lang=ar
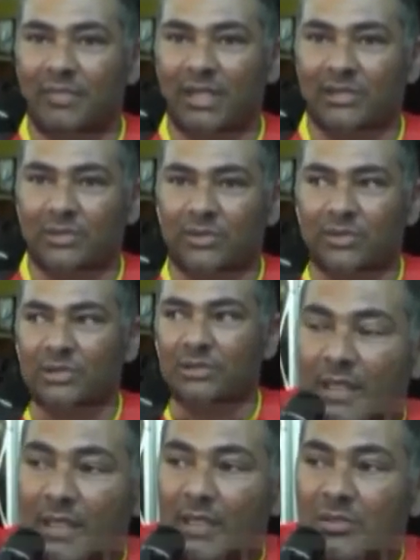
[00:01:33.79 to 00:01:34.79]
ما
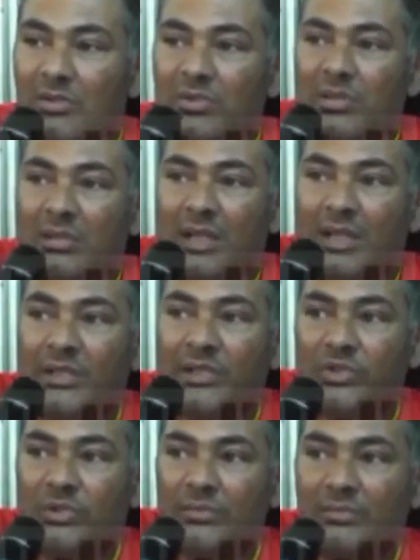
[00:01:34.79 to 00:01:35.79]
تاكلش ما كنت
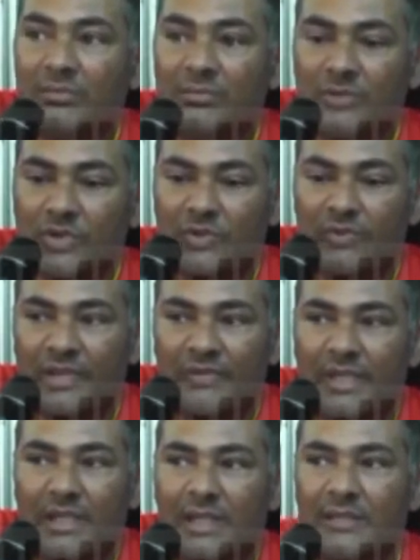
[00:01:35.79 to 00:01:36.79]
كنشوف نشوف
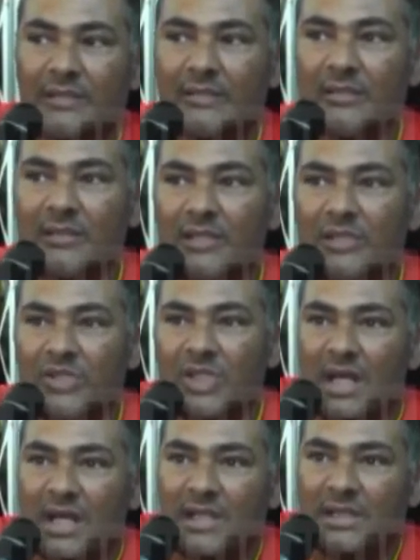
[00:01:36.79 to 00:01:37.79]
إيه في الارض
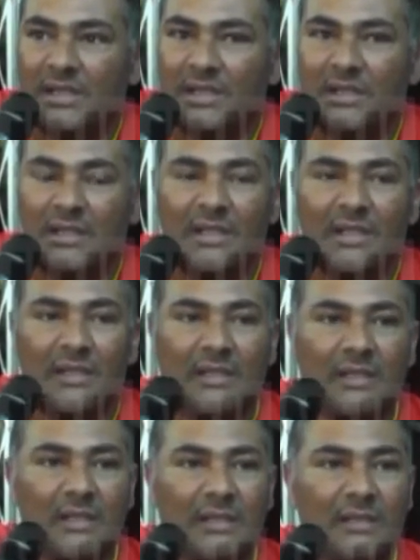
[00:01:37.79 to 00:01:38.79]
شاهدت
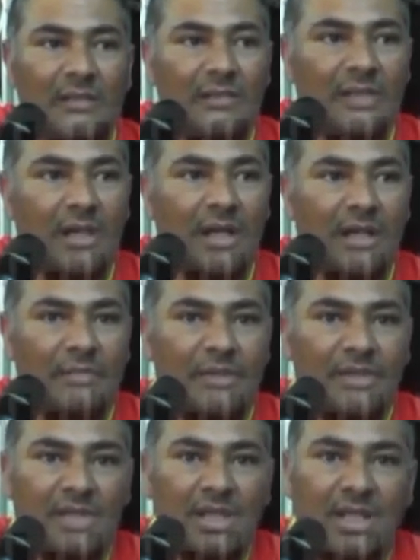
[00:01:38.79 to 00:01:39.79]
قلت يا
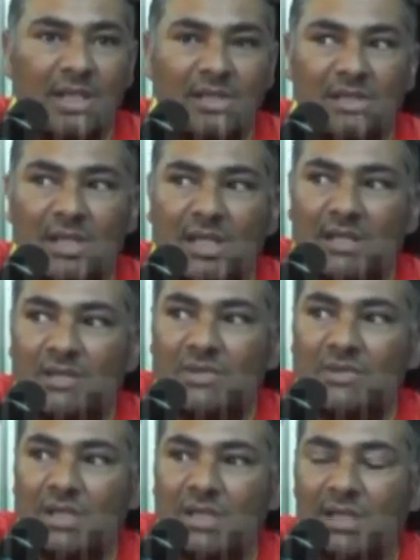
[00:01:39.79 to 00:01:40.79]
ربي شاهدت
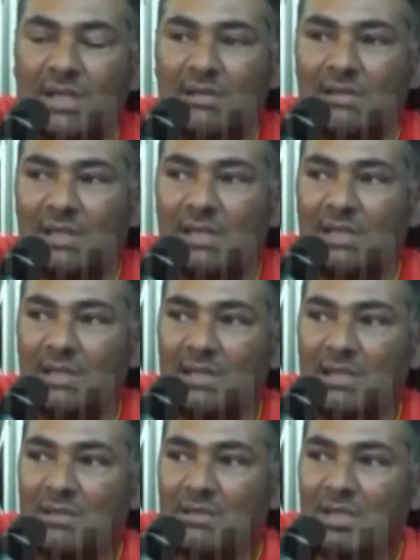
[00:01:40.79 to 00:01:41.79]
شاهدت زوج خطرات ولا
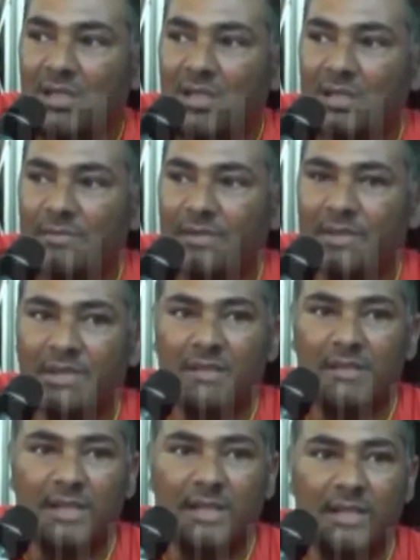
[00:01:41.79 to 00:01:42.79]
ثلاثه قلت يا ربي
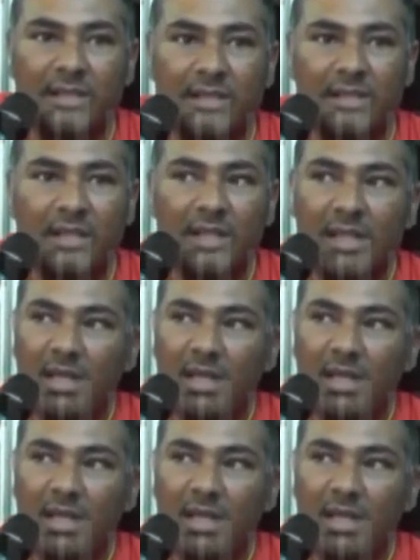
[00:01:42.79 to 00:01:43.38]
شا هذه